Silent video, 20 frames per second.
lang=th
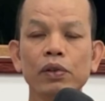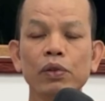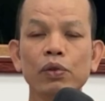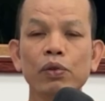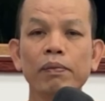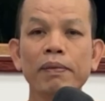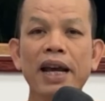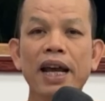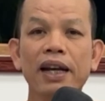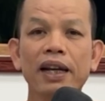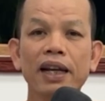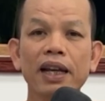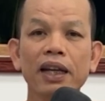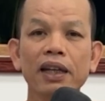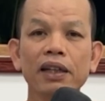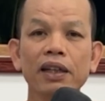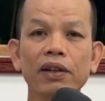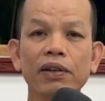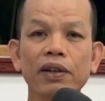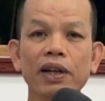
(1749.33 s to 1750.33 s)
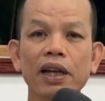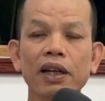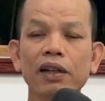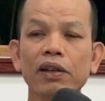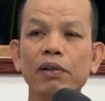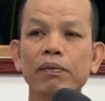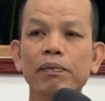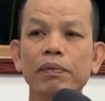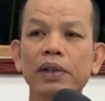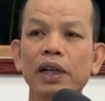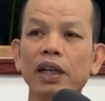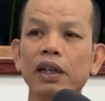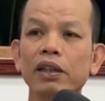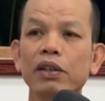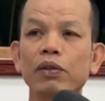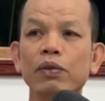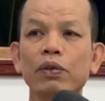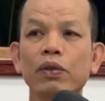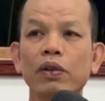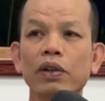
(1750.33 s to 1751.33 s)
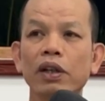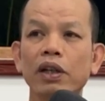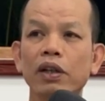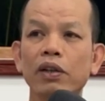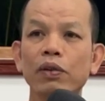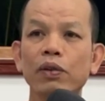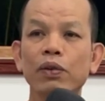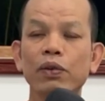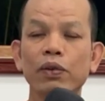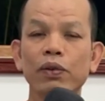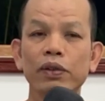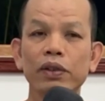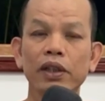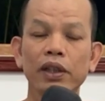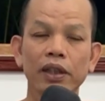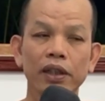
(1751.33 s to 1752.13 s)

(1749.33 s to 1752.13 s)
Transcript: อยู่บ้านหลังเดียวกัน ก็เหมือนอยู่คนละโลก